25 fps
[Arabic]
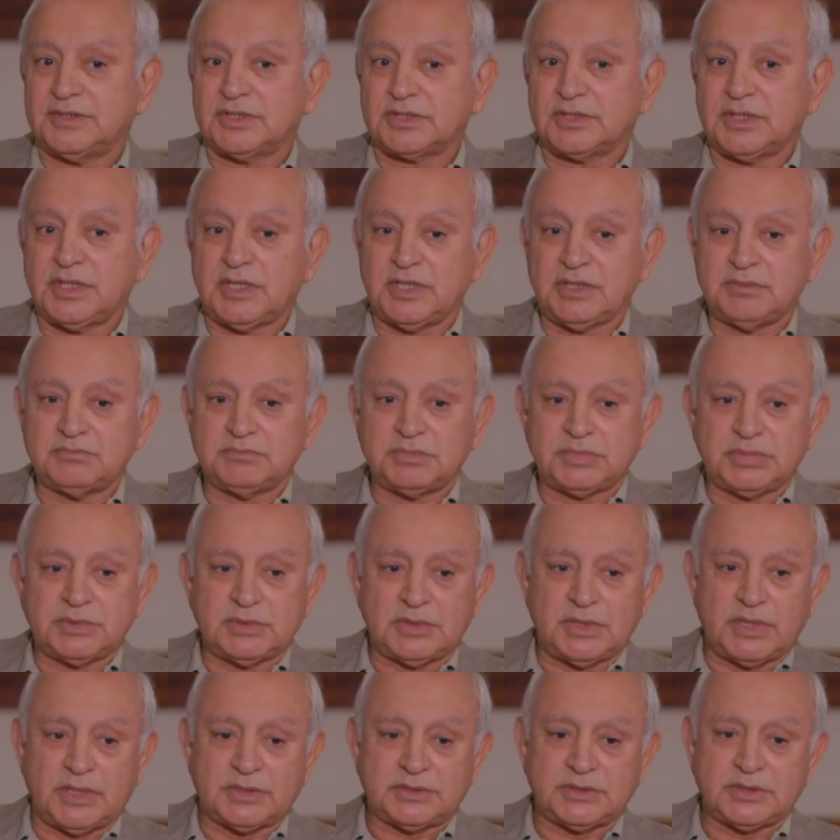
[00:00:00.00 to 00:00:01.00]
نطلع
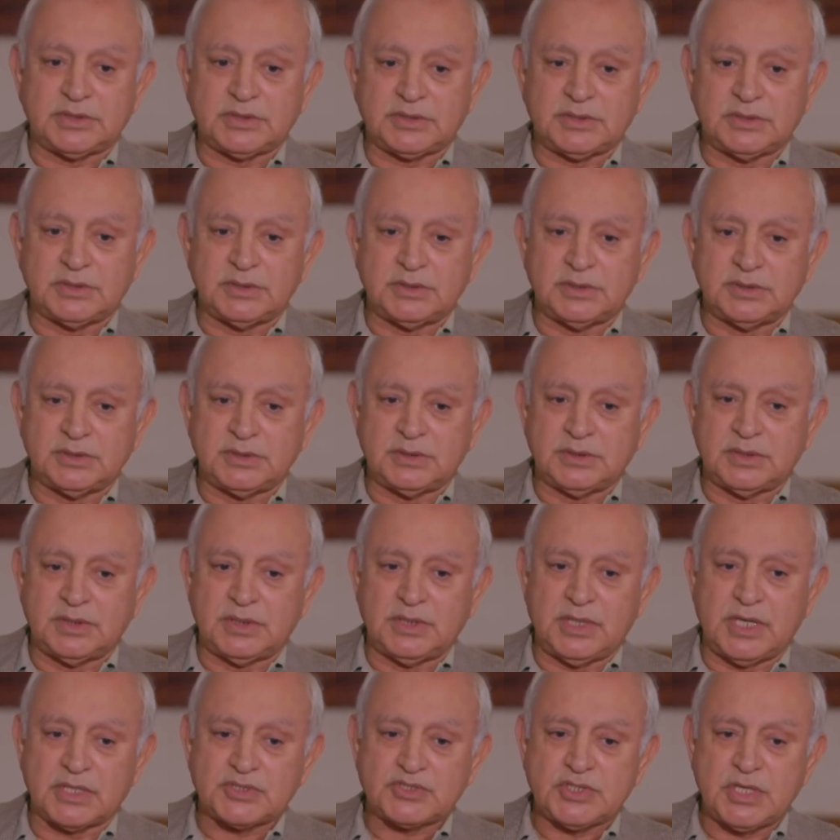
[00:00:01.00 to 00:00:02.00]
اعتقد
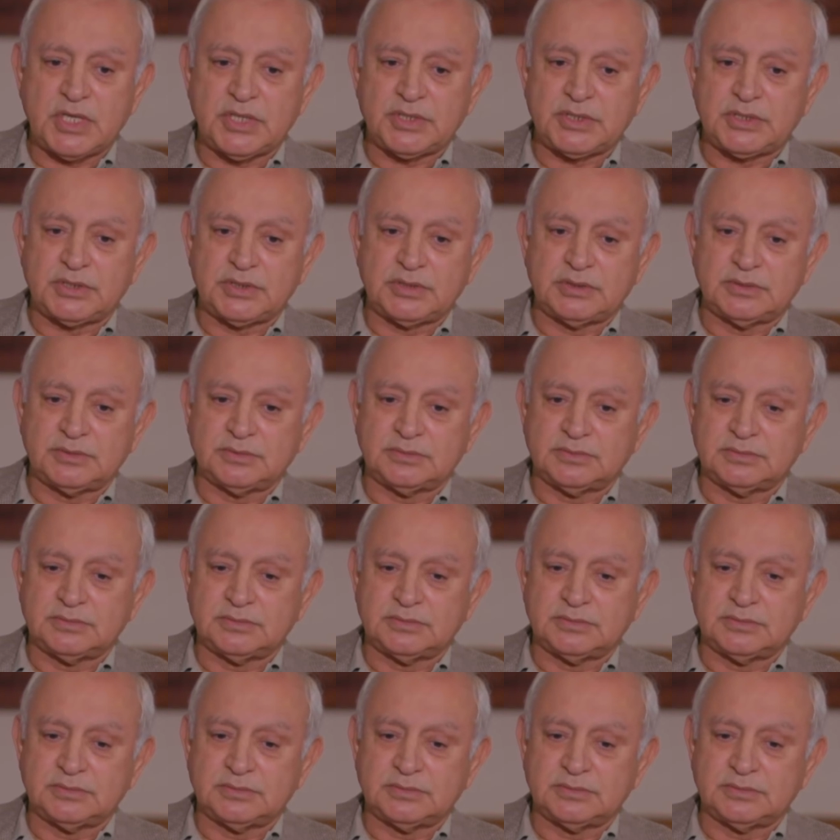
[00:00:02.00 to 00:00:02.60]
العصاري